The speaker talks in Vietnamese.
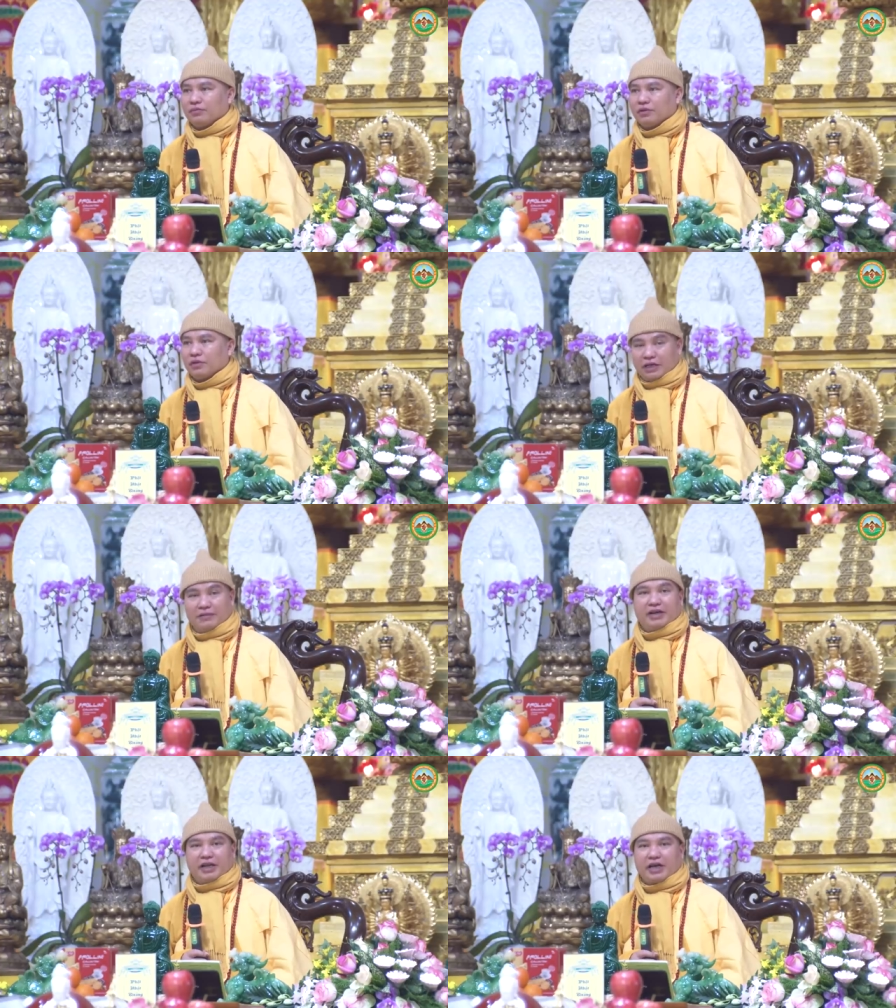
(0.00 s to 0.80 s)
Tại thầy
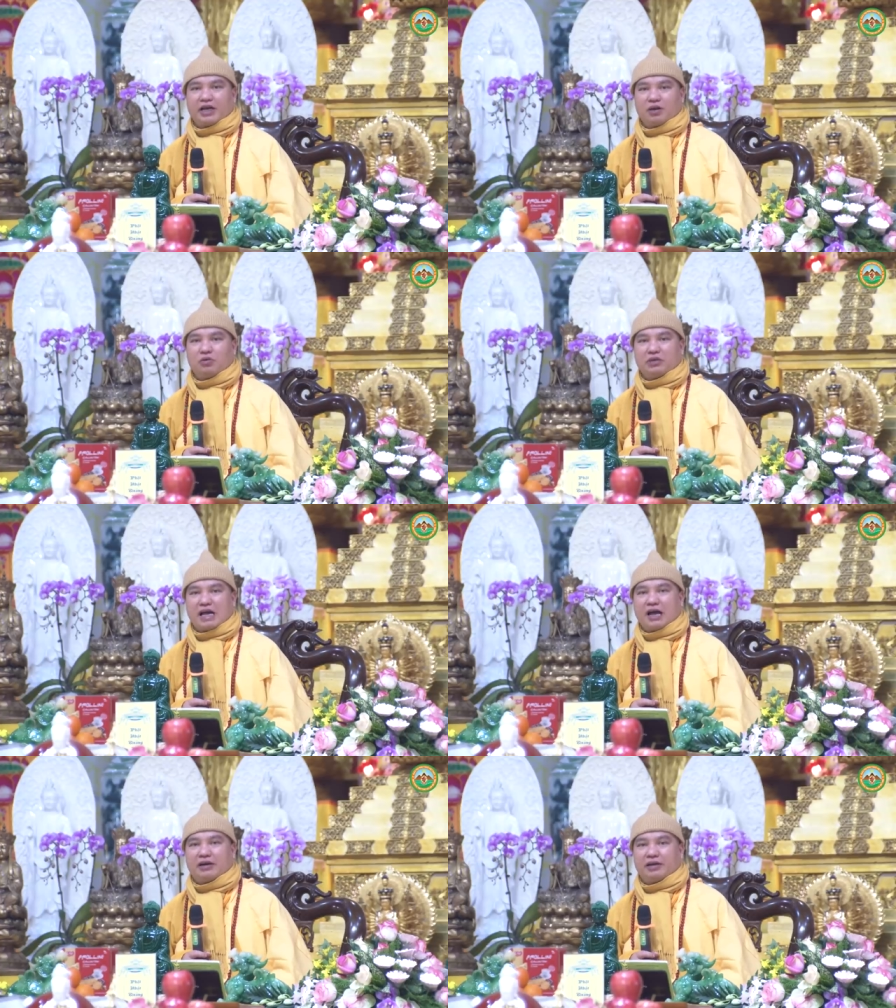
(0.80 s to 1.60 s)
về đây nghe các cụ
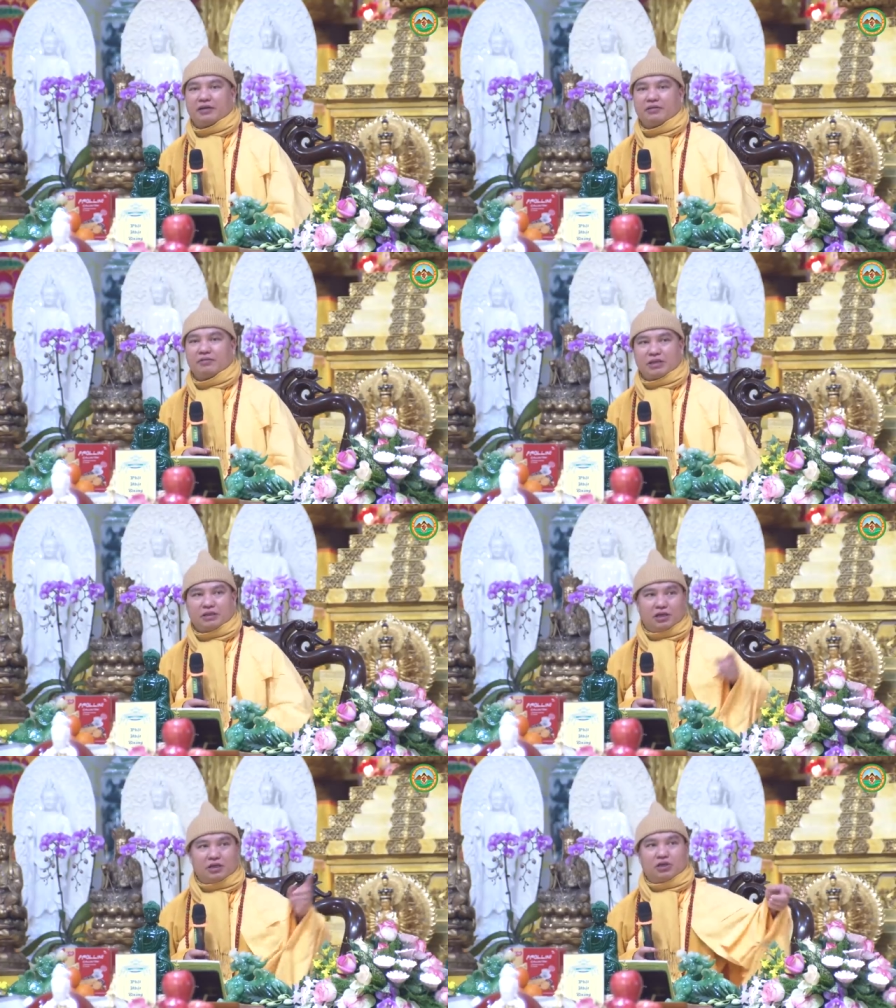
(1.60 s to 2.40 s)
già nói Mà
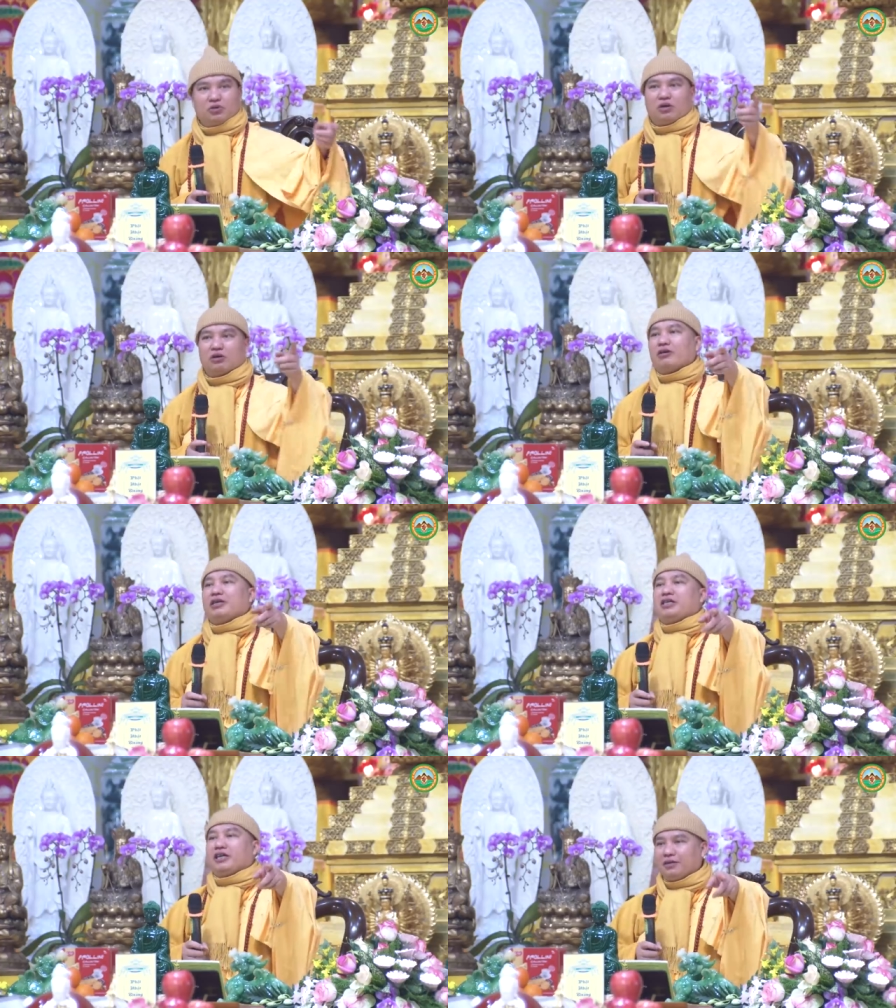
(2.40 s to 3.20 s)
trước cửa chùa là có
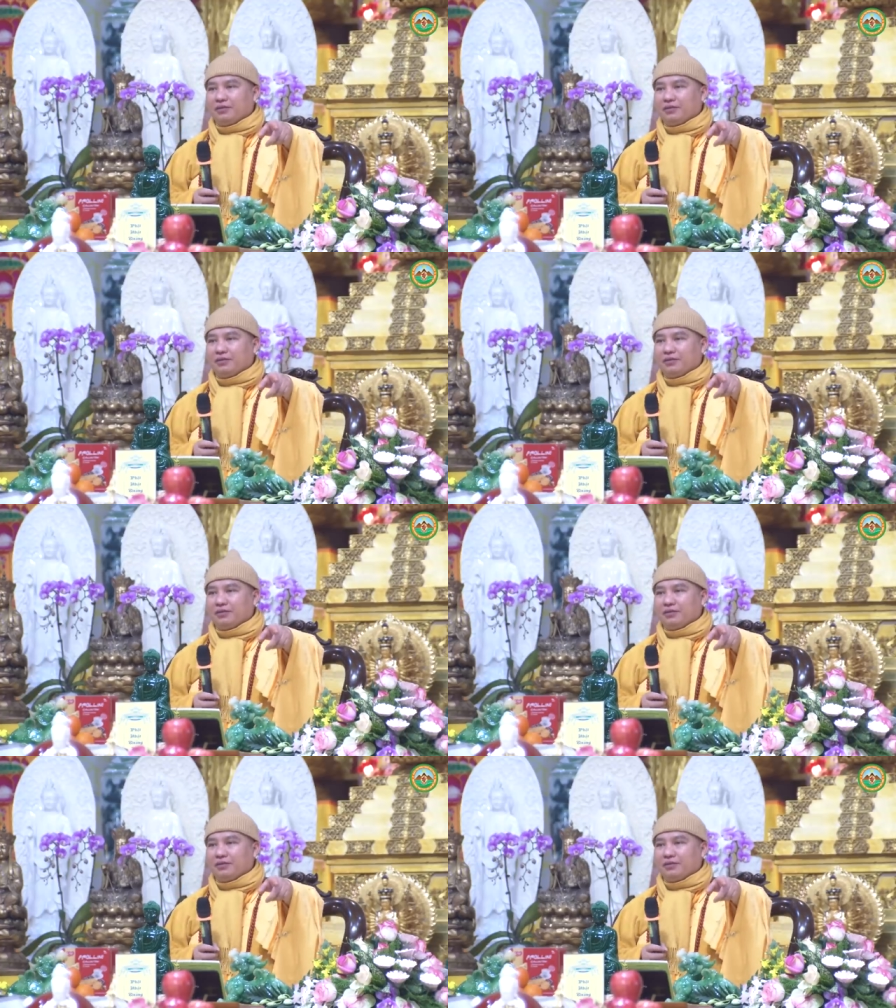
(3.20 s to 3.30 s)
cái giếng